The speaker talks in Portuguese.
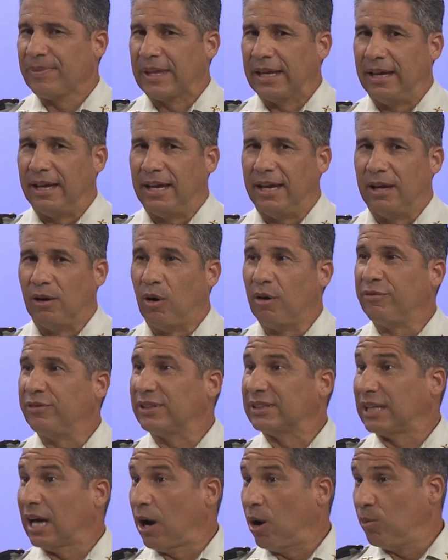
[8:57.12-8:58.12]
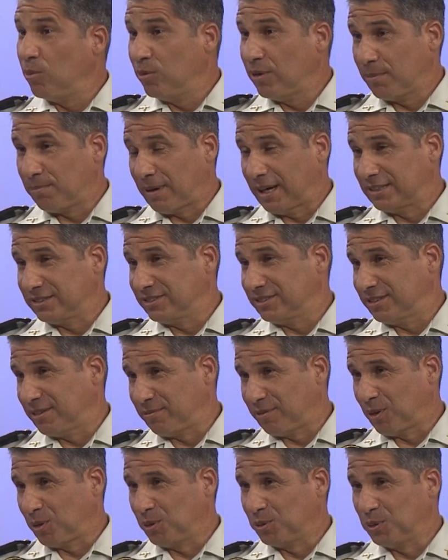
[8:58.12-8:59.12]
é, oftalmo, a parte que você
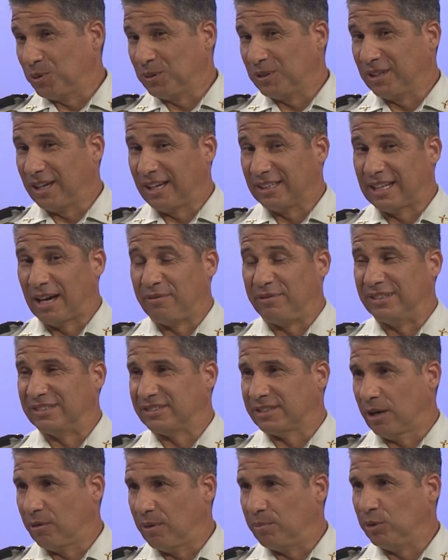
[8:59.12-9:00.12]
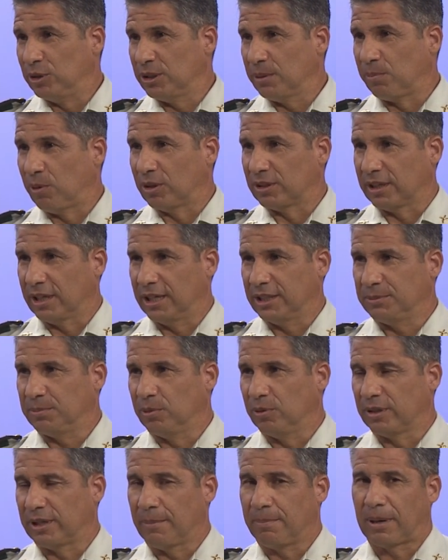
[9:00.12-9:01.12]
falou do, da, da, visão é muito importante,
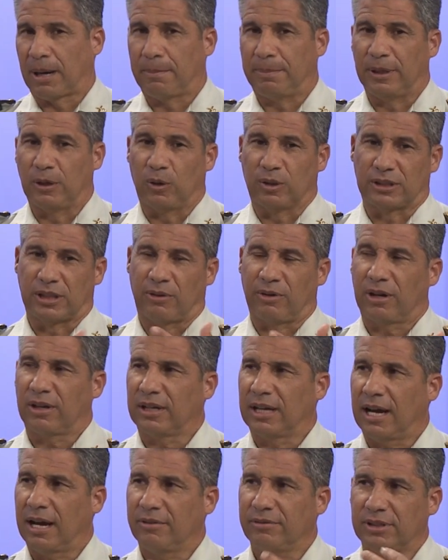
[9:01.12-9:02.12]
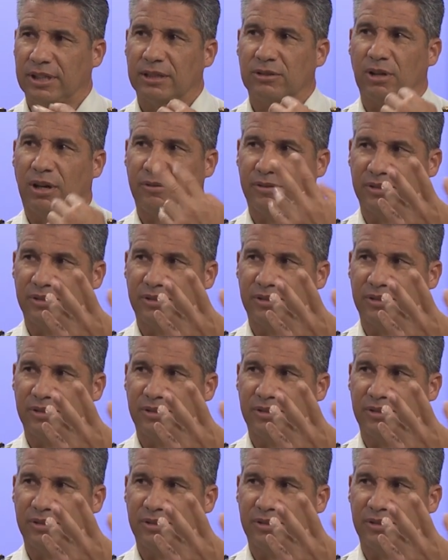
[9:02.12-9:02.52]
porque para pilotar uma aeronave tem que ter uma